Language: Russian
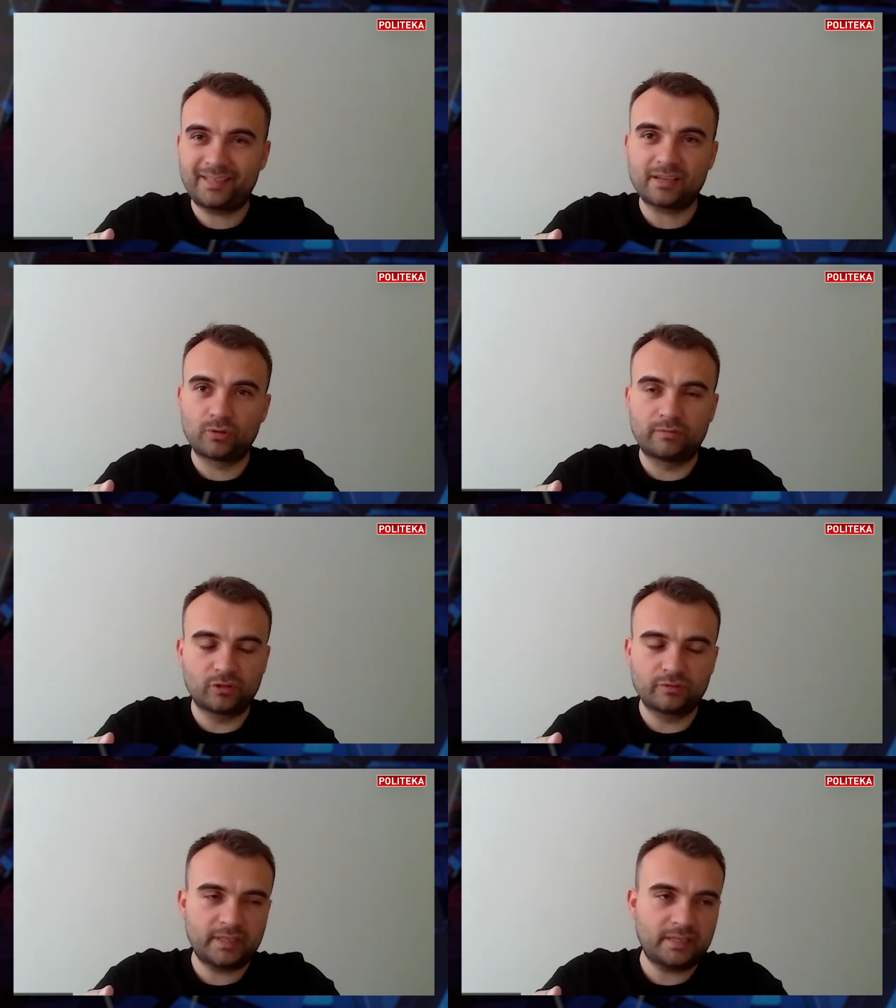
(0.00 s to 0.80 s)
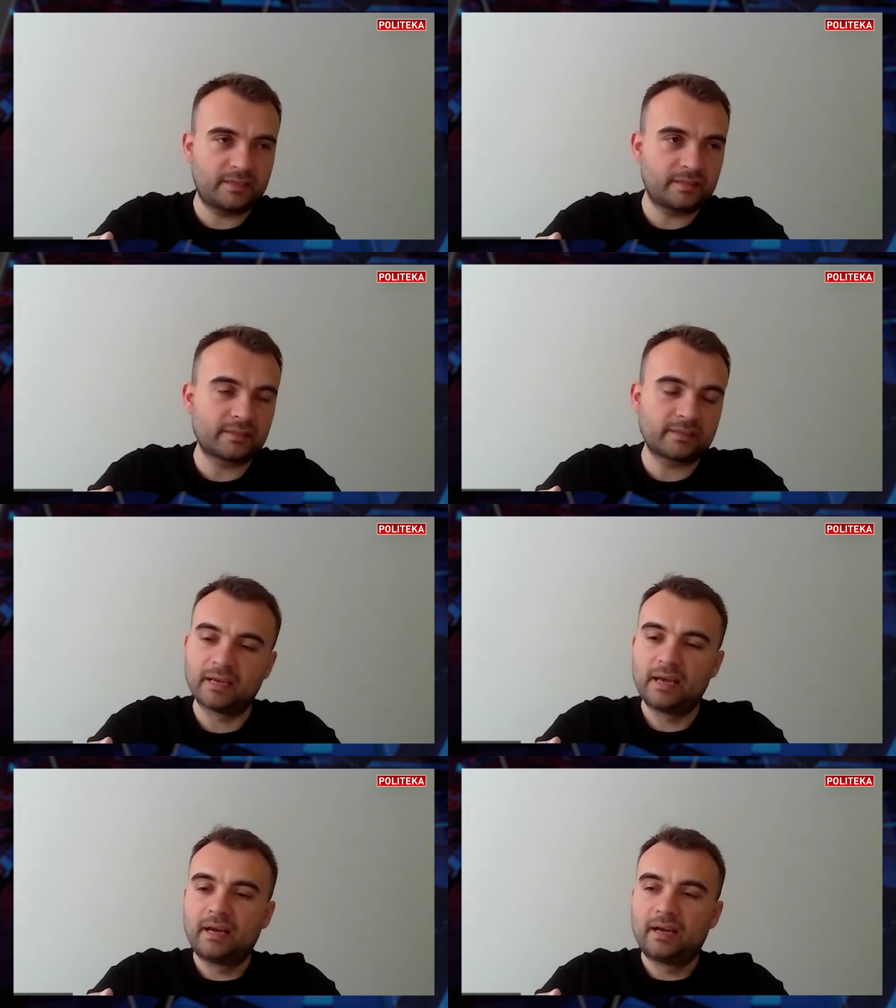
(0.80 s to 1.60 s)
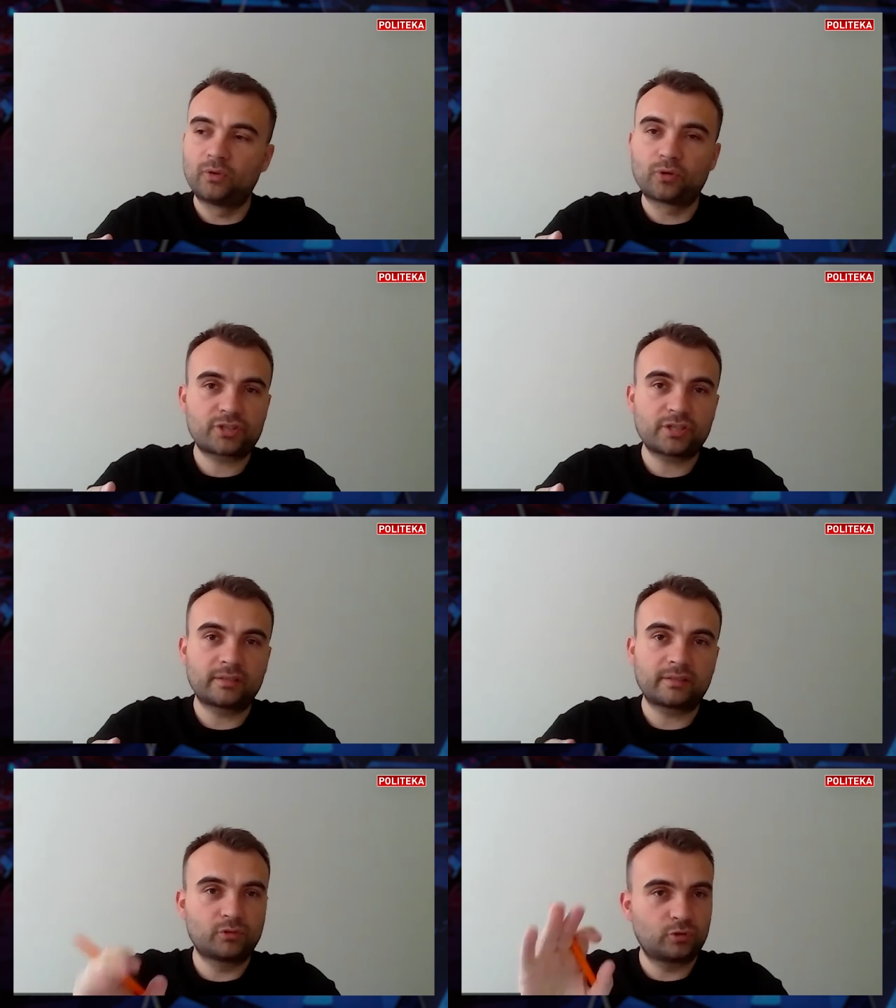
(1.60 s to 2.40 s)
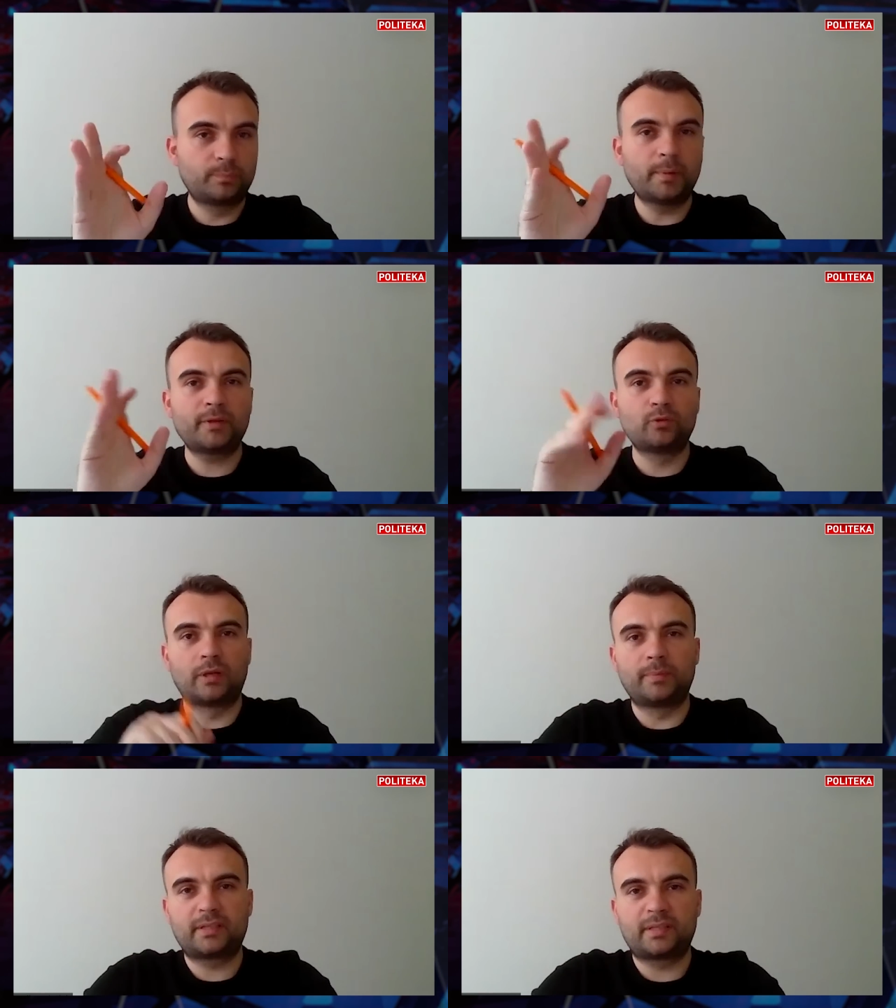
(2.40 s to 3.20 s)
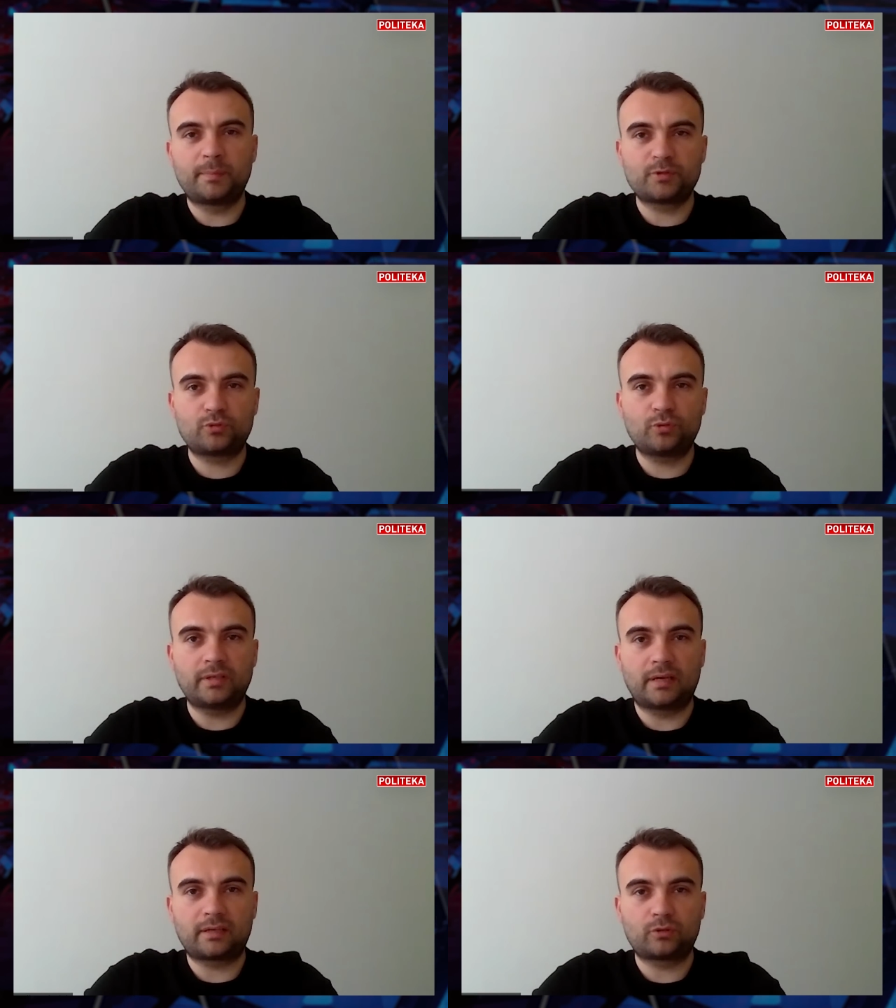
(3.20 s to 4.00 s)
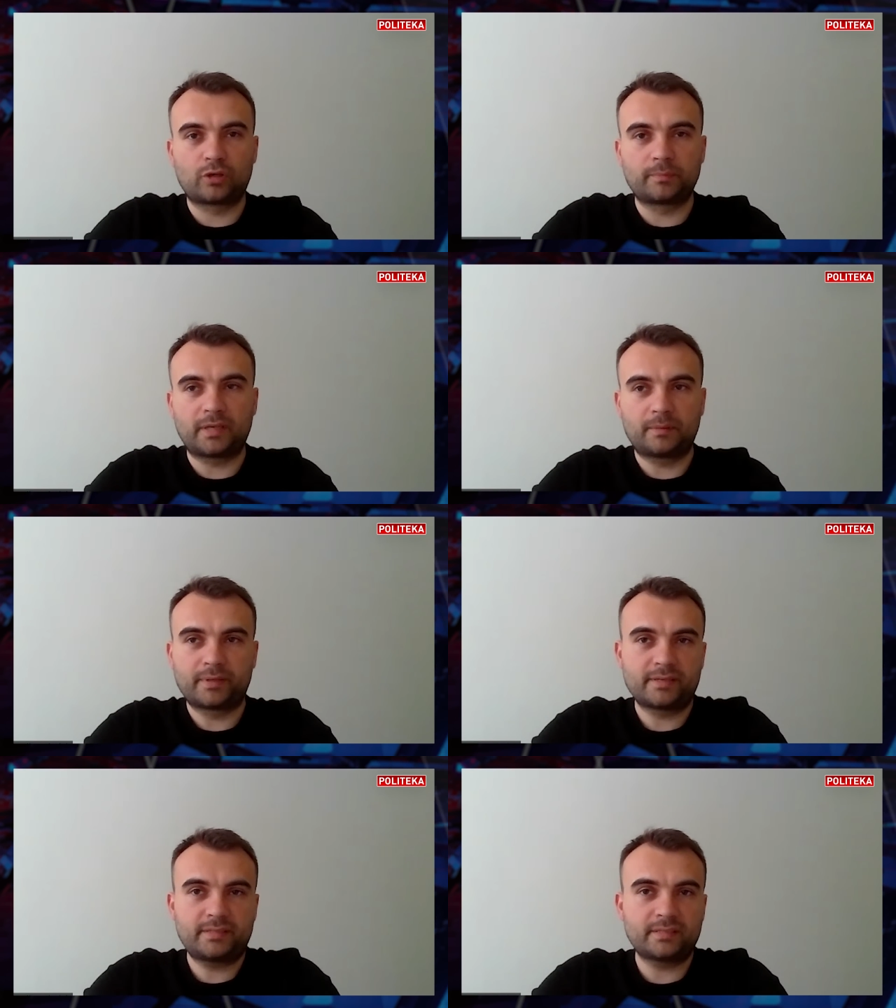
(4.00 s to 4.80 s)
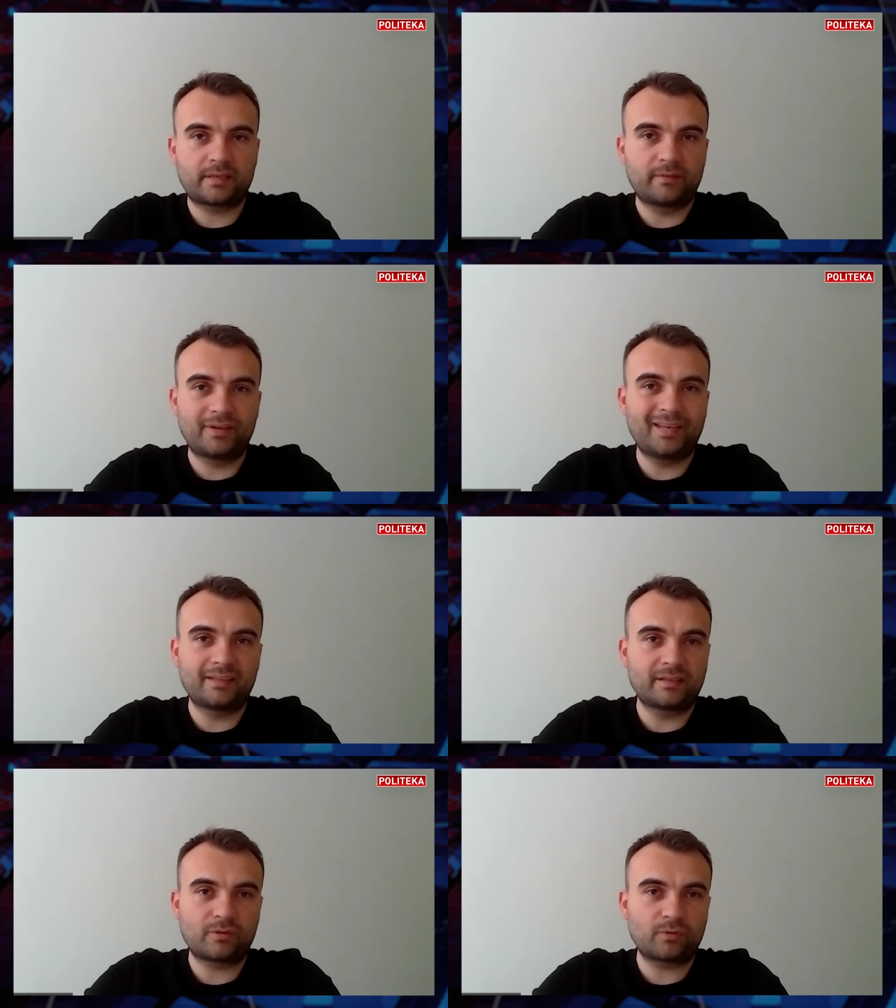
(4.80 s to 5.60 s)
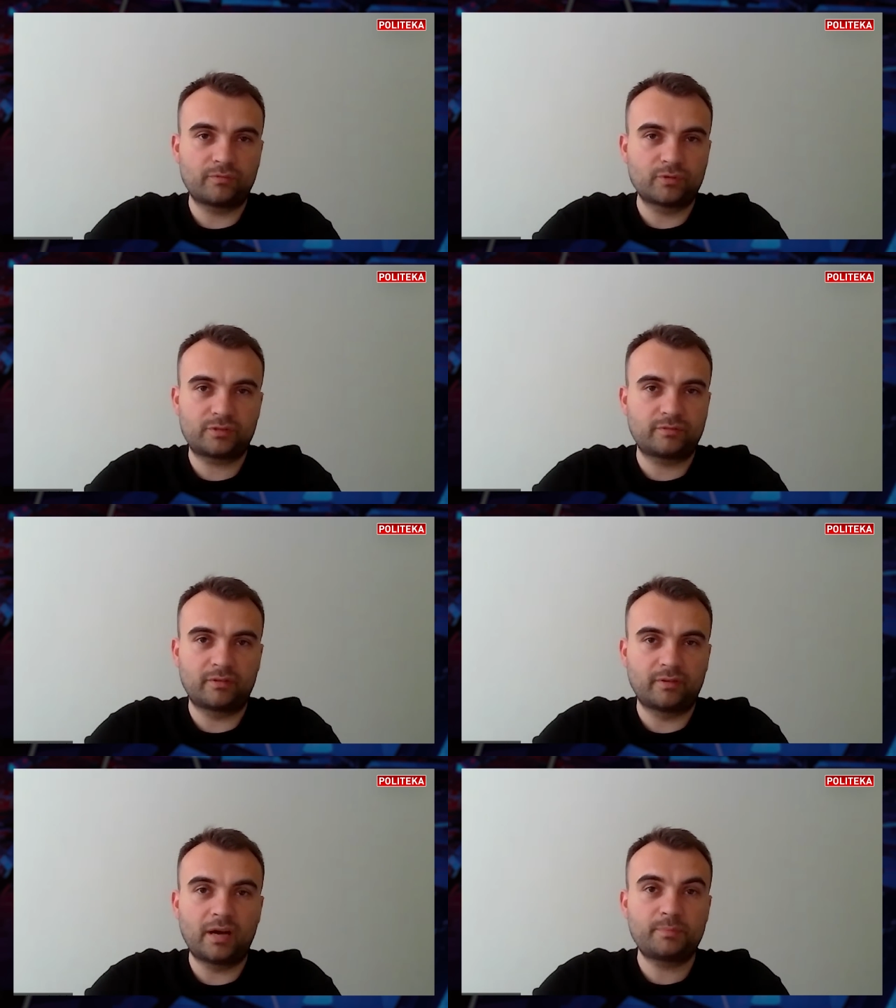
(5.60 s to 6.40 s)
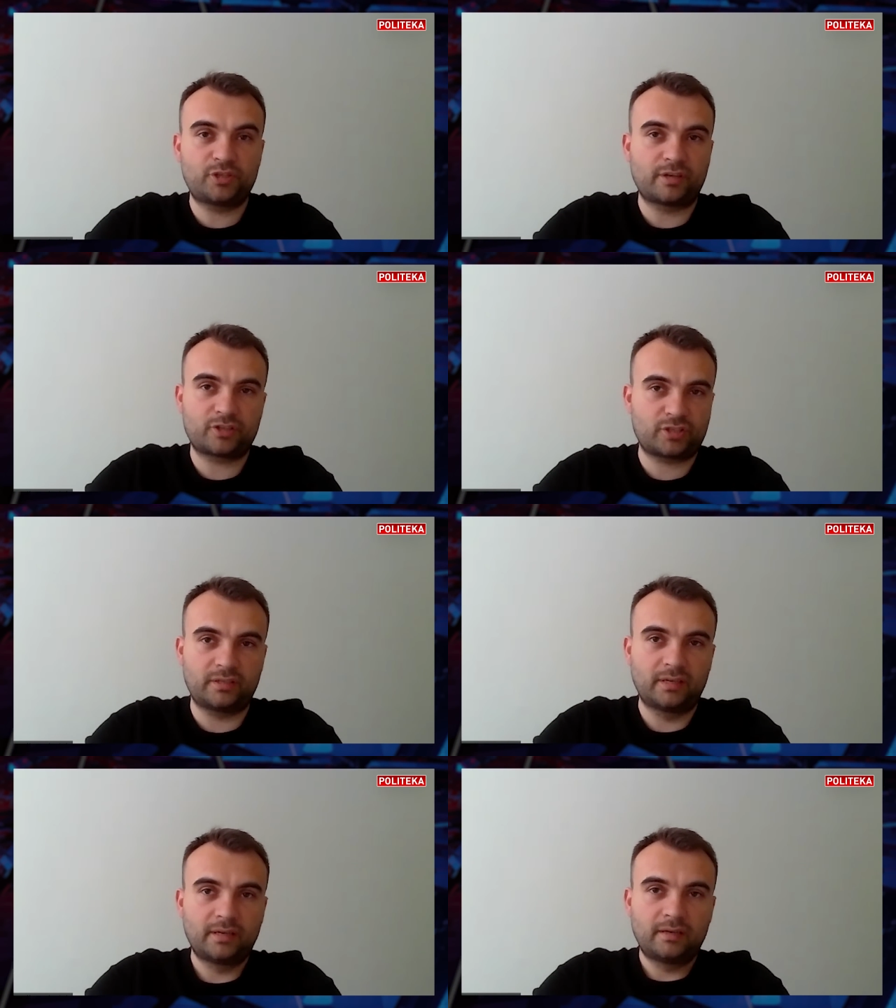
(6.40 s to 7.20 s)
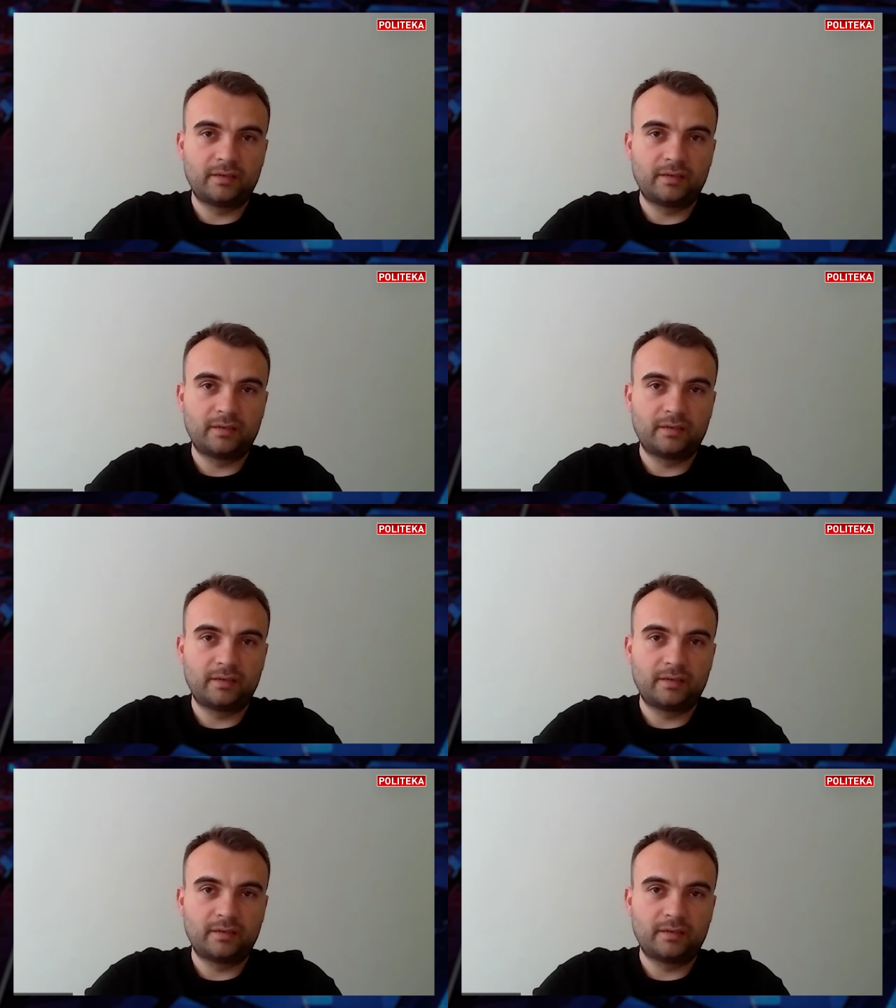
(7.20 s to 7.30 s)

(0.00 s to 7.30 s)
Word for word: херово он выглядит, этот Лукашенко, вот упомянул об этом эпизоде, о котором как бы российское военное руководство вообще решило